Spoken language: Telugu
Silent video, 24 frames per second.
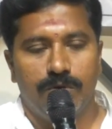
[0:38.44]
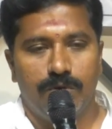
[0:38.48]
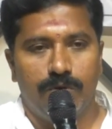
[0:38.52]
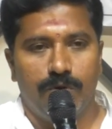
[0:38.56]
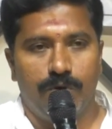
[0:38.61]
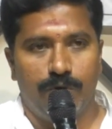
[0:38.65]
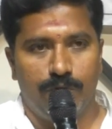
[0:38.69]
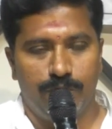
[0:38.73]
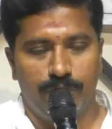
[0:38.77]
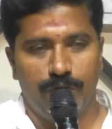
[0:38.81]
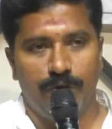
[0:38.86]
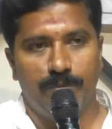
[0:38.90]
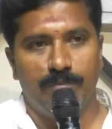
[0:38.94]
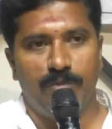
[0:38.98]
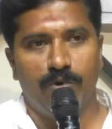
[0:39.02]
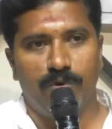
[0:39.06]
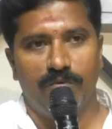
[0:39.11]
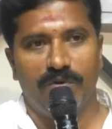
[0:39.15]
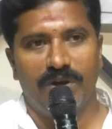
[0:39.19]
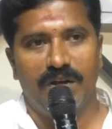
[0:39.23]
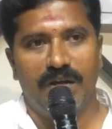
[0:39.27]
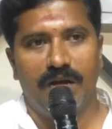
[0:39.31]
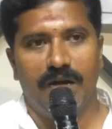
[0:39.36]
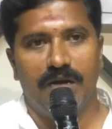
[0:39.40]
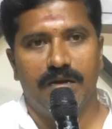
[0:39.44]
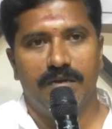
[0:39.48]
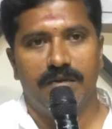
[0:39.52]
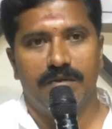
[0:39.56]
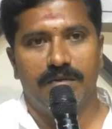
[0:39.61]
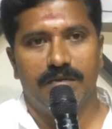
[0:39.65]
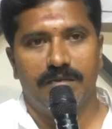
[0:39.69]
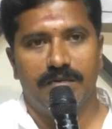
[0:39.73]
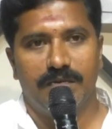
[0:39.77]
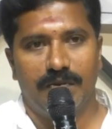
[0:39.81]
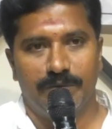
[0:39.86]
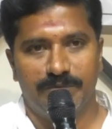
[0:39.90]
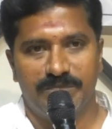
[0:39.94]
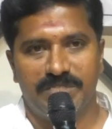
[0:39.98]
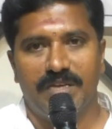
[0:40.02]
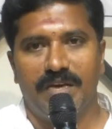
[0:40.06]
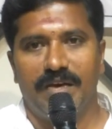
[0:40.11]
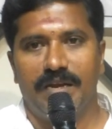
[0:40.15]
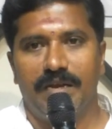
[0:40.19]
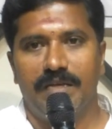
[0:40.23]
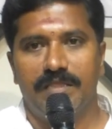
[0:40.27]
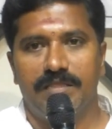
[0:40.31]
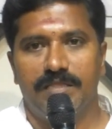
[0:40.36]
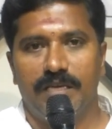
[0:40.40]
జగన్మాత అమ్మవారికి
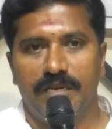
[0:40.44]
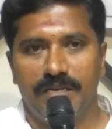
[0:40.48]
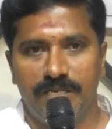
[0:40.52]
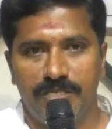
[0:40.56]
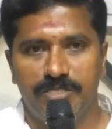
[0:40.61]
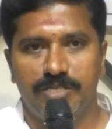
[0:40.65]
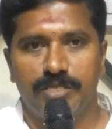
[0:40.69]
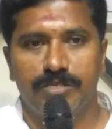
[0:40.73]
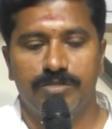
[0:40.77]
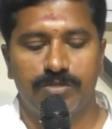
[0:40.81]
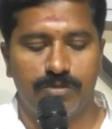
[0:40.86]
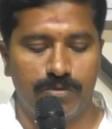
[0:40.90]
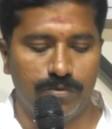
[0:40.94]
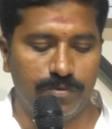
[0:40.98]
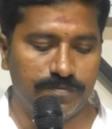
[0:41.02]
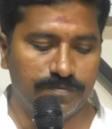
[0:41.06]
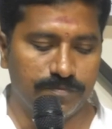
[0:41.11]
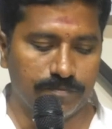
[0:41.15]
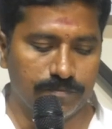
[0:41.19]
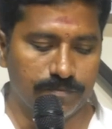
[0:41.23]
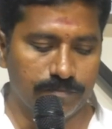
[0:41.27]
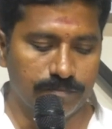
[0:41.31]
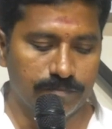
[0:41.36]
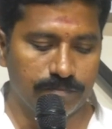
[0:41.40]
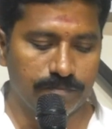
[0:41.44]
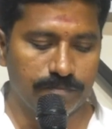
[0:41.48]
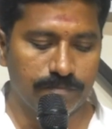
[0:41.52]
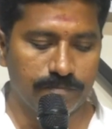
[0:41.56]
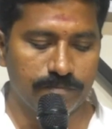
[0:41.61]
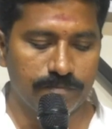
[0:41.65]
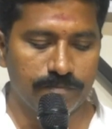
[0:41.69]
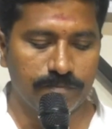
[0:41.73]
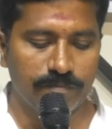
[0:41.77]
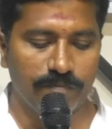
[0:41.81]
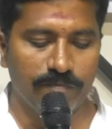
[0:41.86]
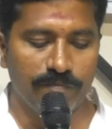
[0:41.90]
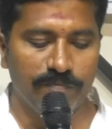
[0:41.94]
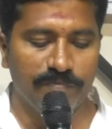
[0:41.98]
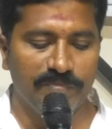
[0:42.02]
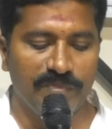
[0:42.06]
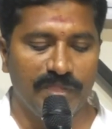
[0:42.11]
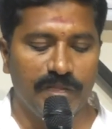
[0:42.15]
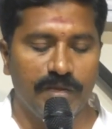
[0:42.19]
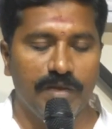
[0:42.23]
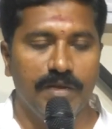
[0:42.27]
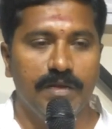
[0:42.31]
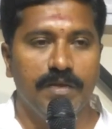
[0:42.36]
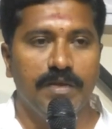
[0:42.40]
పంచామృతాభిషేకం చేయించాలని చెప్పారు జగన్
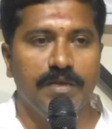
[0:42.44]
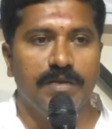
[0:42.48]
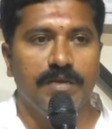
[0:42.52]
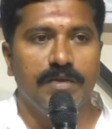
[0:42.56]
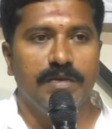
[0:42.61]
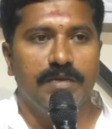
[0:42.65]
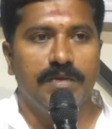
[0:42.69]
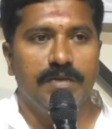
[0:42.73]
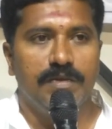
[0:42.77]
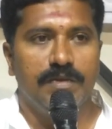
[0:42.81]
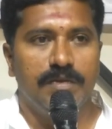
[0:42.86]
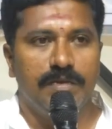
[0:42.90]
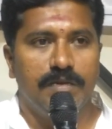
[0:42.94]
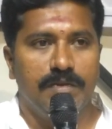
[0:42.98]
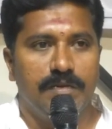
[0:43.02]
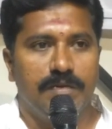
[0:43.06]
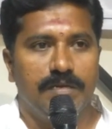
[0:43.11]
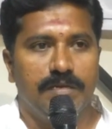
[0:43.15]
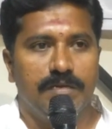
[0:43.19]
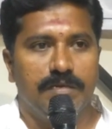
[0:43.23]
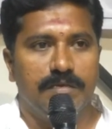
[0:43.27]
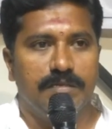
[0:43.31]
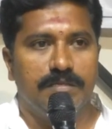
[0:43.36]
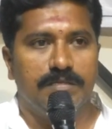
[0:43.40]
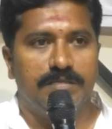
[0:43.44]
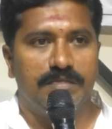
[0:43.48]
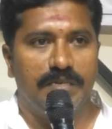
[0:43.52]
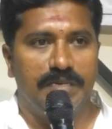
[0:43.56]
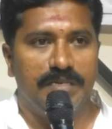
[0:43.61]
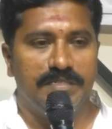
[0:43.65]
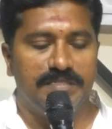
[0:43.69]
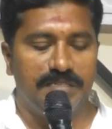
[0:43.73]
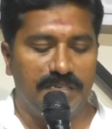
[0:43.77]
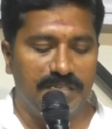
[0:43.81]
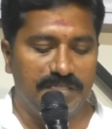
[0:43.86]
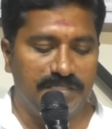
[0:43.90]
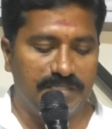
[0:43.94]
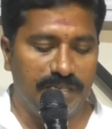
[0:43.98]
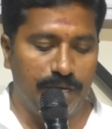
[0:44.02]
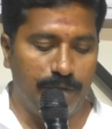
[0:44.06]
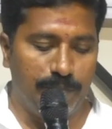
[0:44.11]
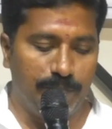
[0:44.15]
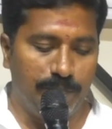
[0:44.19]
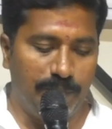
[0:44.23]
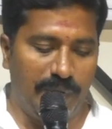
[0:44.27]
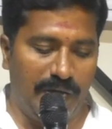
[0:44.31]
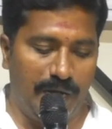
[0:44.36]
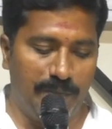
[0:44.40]
పాలన పాలనలో రాష్ట్ర ప్రజలు
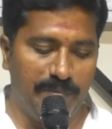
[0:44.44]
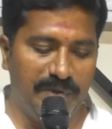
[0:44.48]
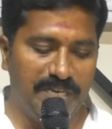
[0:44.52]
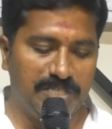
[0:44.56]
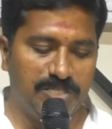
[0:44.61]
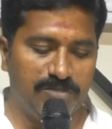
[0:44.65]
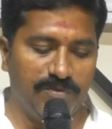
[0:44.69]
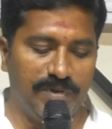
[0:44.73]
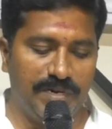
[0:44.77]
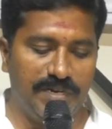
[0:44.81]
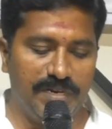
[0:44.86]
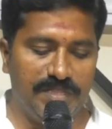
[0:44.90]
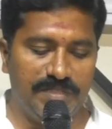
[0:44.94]
సుభిక్షంగా ఉంటారన్నారు